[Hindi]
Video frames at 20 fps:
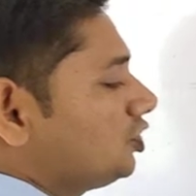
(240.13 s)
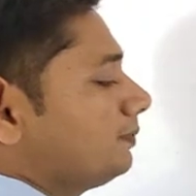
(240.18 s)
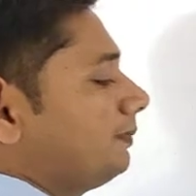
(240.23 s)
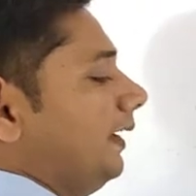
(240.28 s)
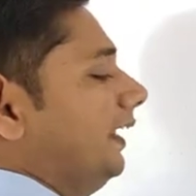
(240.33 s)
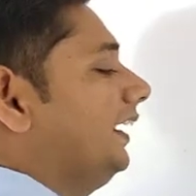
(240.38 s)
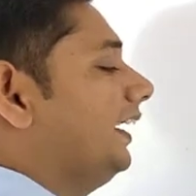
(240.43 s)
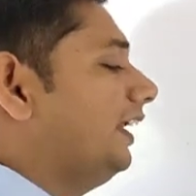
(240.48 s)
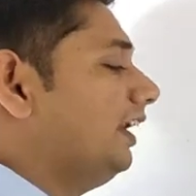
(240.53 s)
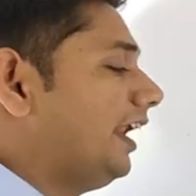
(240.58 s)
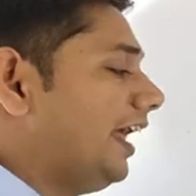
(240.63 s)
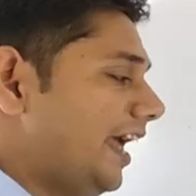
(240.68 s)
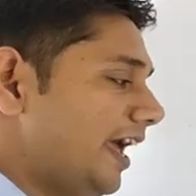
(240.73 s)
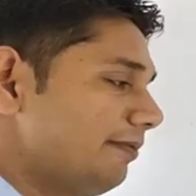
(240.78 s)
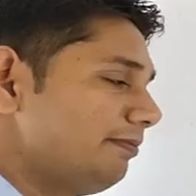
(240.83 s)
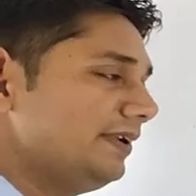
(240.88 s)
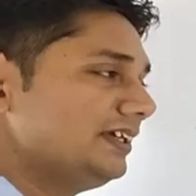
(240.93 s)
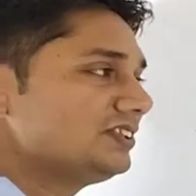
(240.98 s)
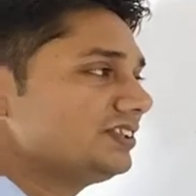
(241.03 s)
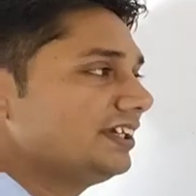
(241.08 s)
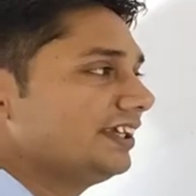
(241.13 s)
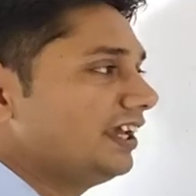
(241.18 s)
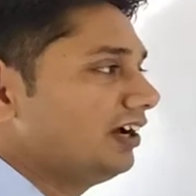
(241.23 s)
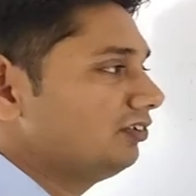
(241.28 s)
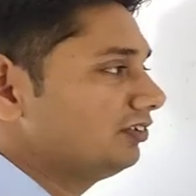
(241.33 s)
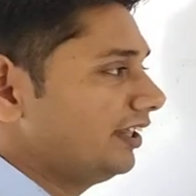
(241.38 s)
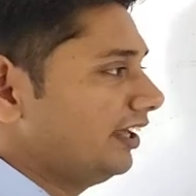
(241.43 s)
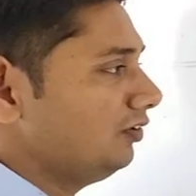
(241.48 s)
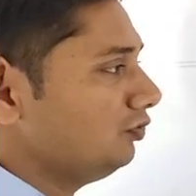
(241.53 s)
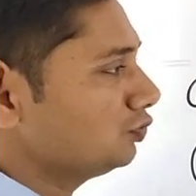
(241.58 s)
स्पेरिकल एबरेशन क्या
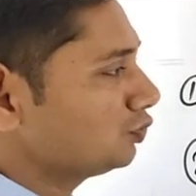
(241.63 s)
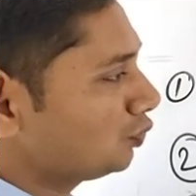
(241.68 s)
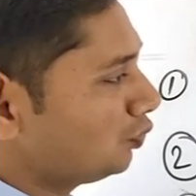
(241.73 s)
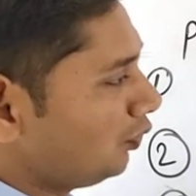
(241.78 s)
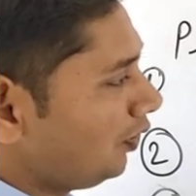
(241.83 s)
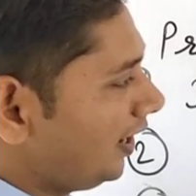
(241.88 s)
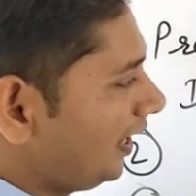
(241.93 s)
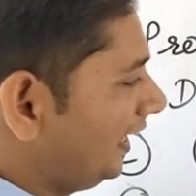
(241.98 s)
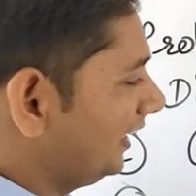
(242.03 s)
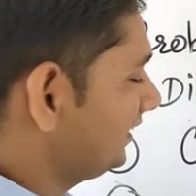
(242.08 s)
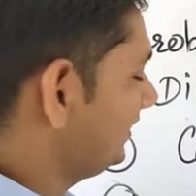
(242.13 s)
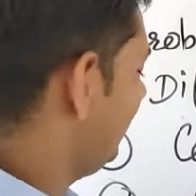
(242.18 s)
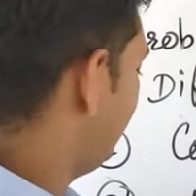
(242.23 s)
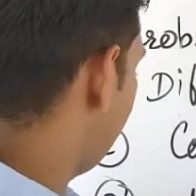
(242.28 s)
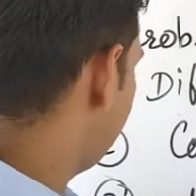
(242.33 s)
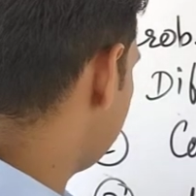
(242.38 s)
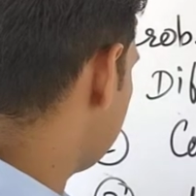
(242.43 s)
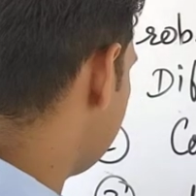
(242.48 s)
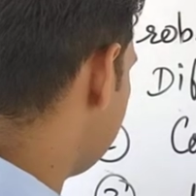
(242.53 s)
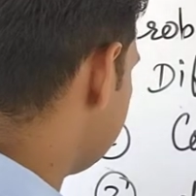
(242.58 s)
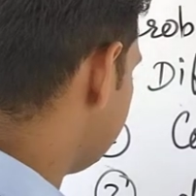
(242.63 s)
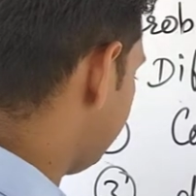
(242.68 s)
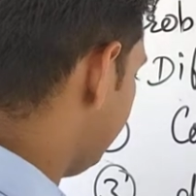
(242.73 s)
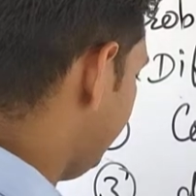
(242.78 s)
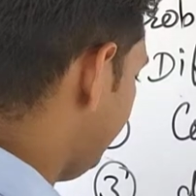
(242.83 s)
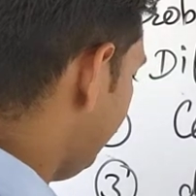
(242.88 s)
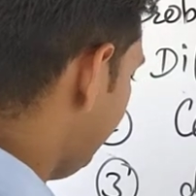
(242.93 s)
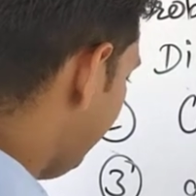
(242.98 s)
होता है उसको अलग से हम समझते हैं